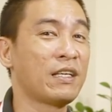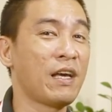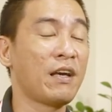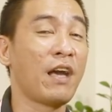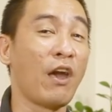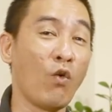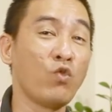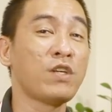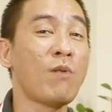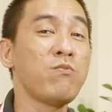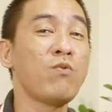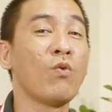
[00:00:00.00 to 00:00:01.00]
cái kiểu
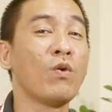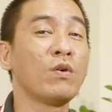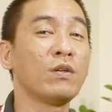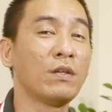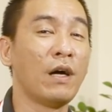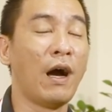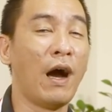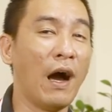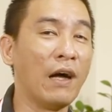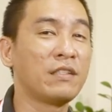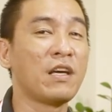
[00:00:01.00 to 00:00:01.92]
sống của ở